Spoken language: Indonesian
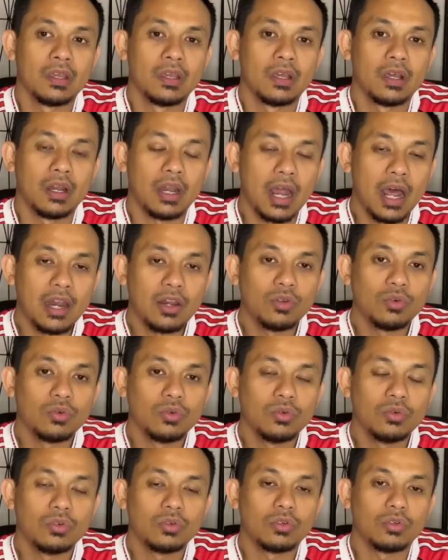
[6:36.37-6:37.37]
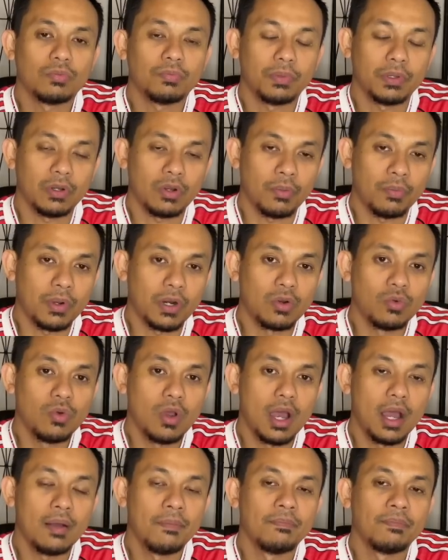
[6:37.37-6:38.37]
Lalu nomor
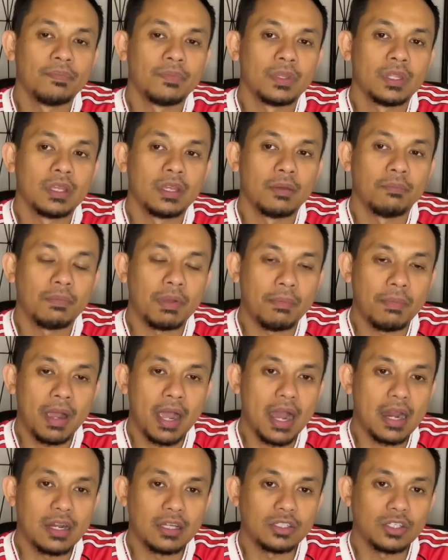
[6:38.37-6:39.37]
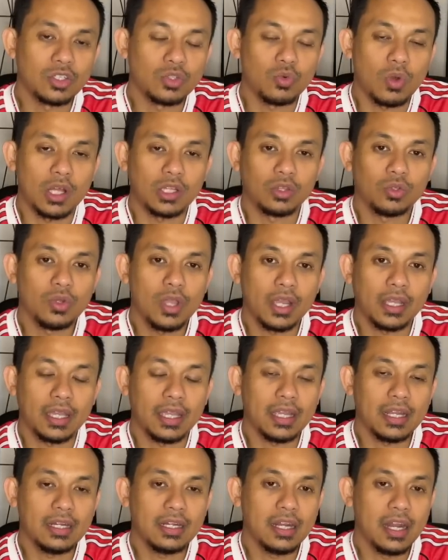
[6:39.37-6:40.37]
dua, memang ada sesuatu yang
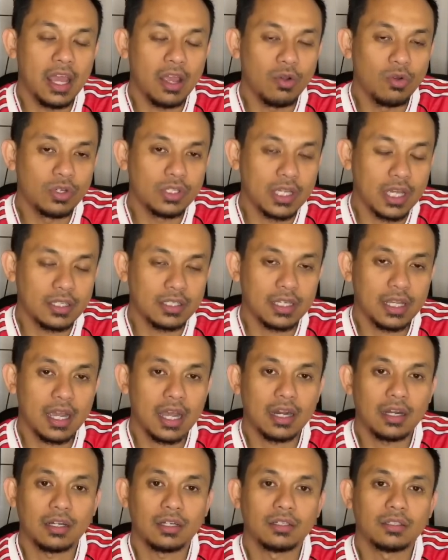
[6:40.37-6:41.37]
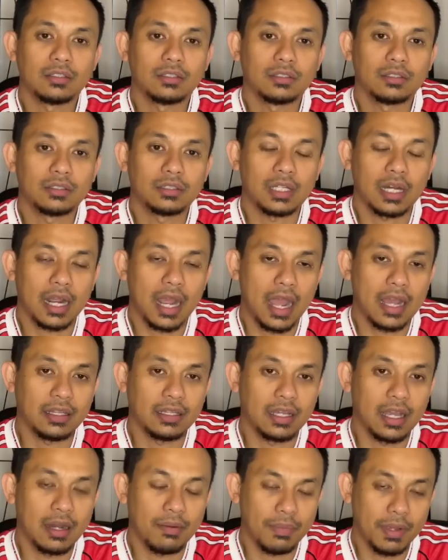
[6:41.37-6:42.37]
ingin dinegosiasikan terkait
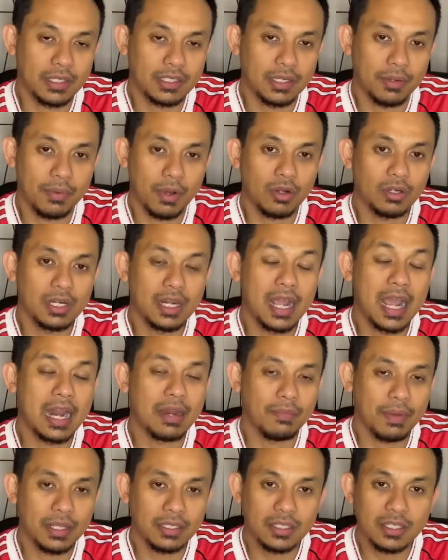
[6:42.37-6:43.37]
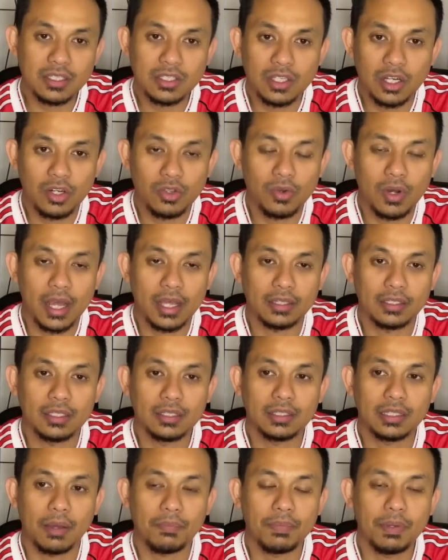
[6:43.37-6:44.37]
dengan Mason Mount dengan Manchester
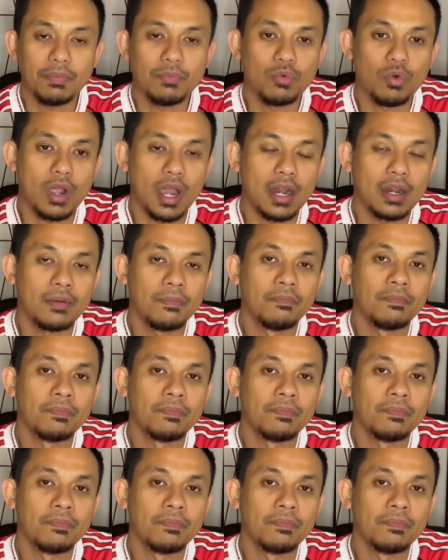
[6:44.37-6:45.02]
United, tapi bukan